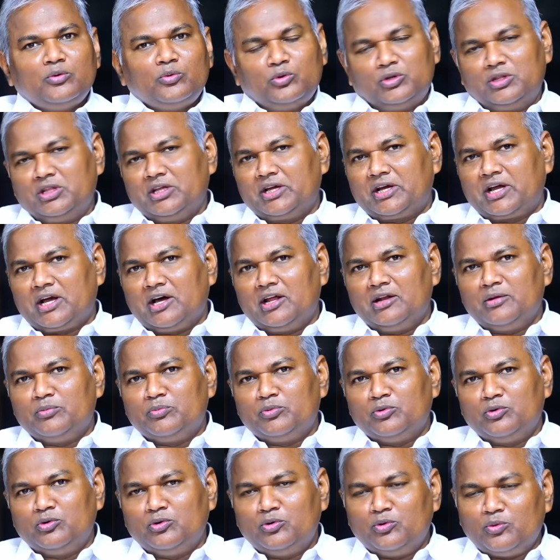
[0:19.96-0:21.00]

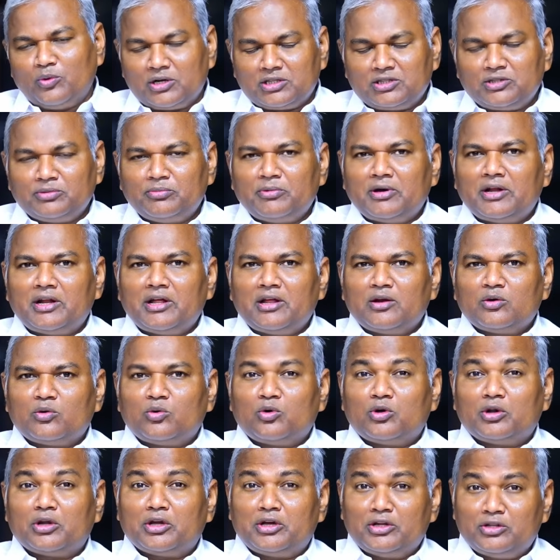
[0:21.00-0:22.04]
ఉదయకాలపు వర్తమానాల
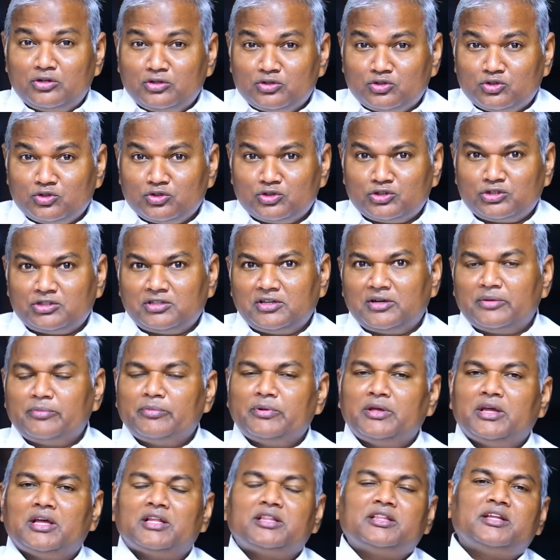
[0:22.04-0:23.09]
కొరకు ఎదురు చూస్తున్న
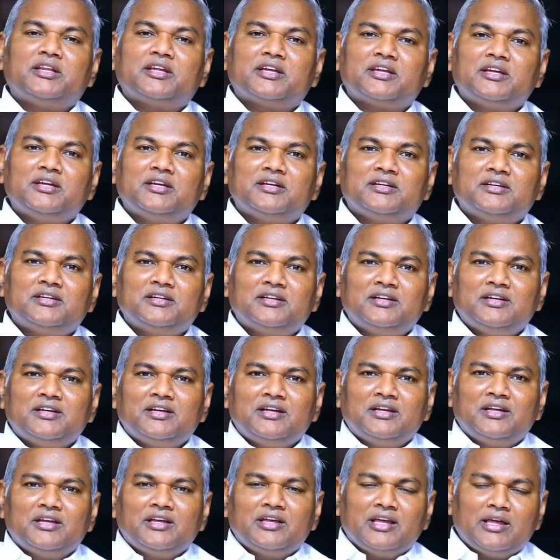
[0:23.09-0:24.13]
మీ అందరికీ
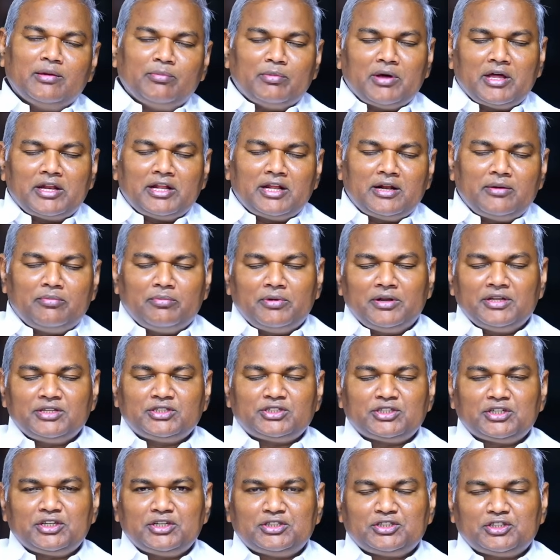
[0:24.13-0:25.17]
ఎమాన్యుయల్
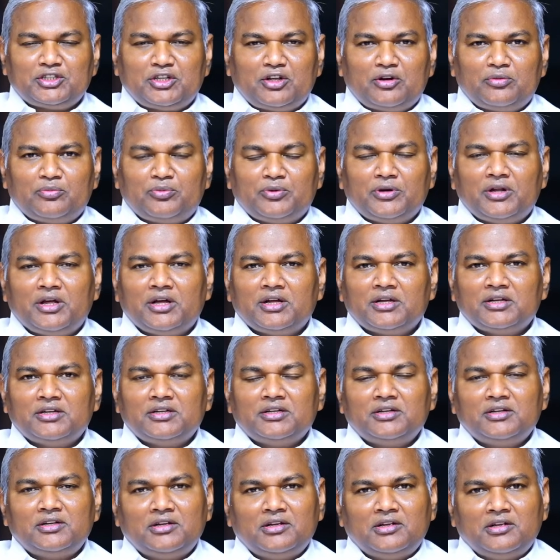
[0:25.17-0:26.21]
మినిస్ట్రీస్ తరపున
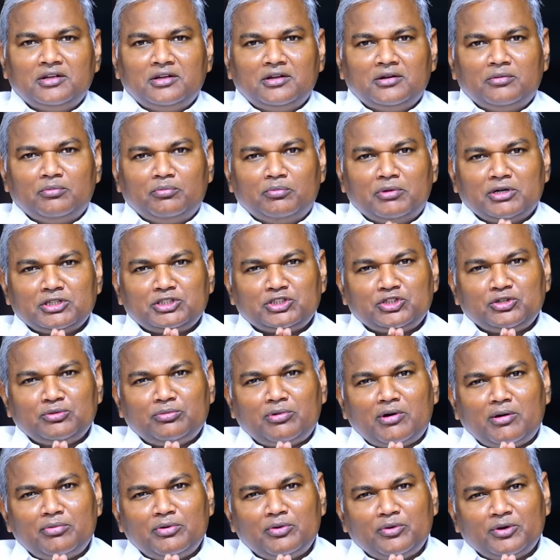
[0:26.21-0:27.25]
మా
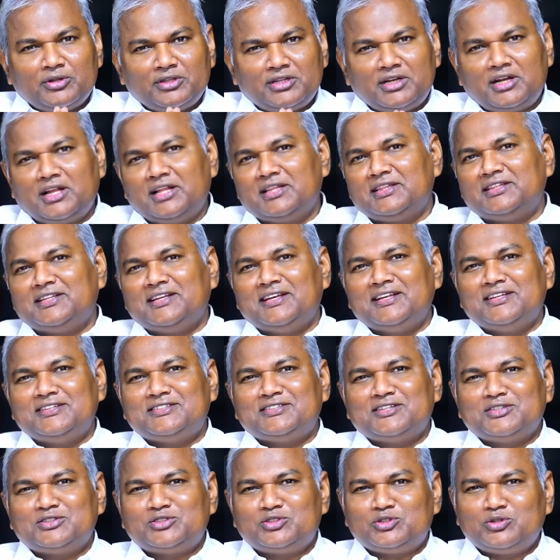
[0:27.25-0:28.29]
శుభాభివందనాలు
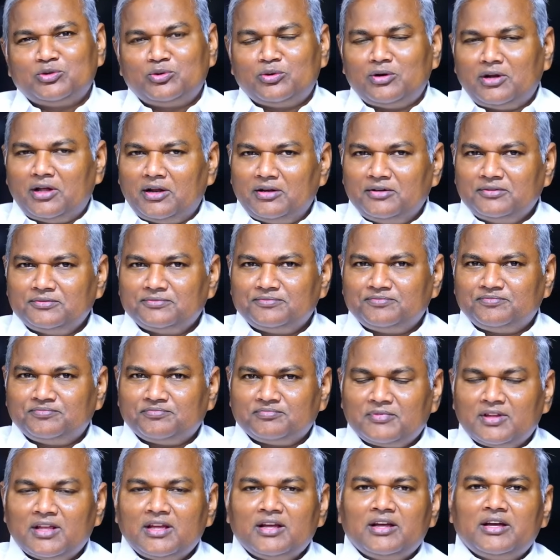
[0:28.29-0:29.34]
తెలియచేస్తూ ఉన్నాను
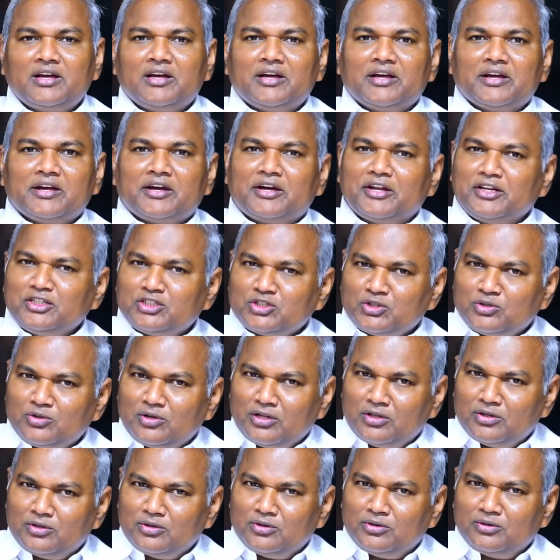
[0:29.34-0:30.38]

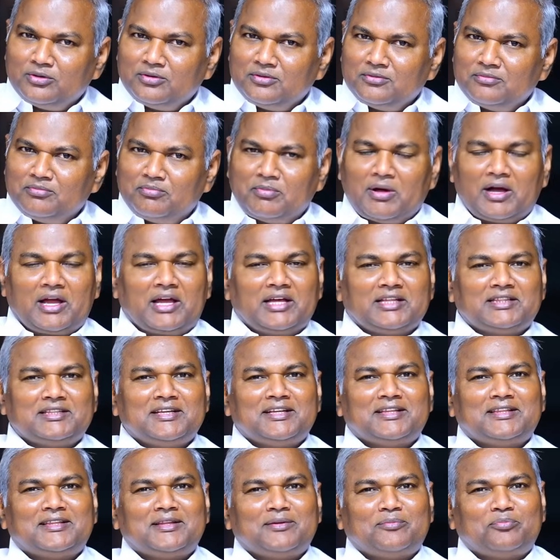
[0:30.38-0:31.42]
క్రీస్తునందు మాకు
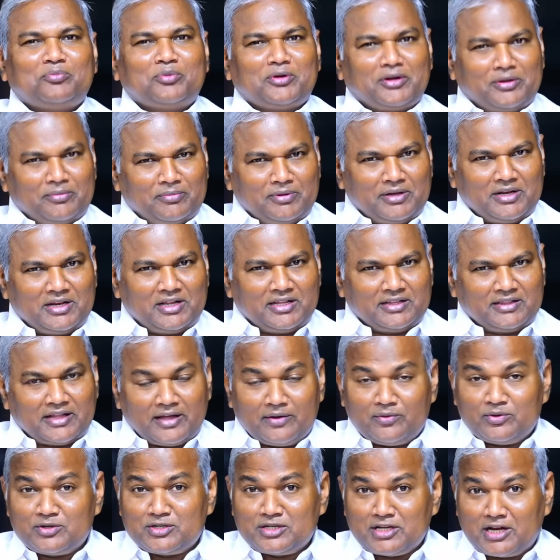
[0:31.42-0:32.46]
అత్యంత ప్రియమైన
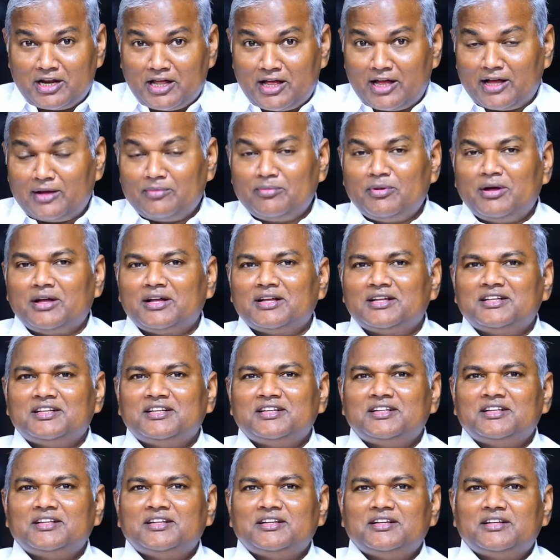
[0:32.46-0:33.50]
దైవ జనాంగమా
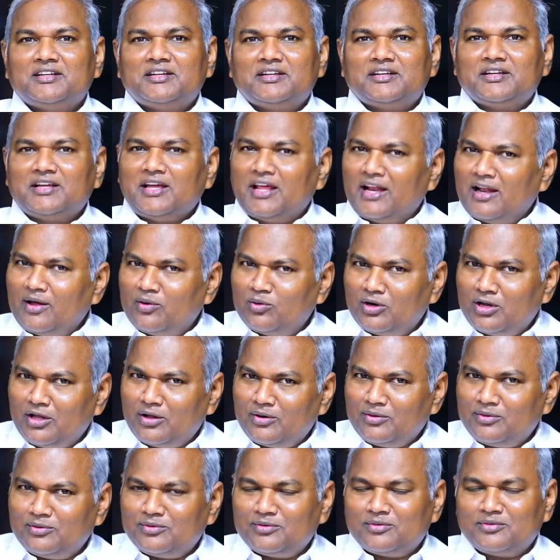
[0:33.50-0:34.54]
ఎలా
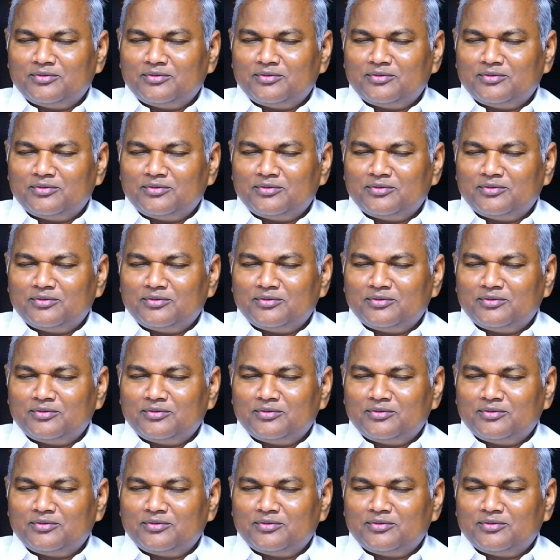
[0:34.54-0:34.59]
ఉన్నారు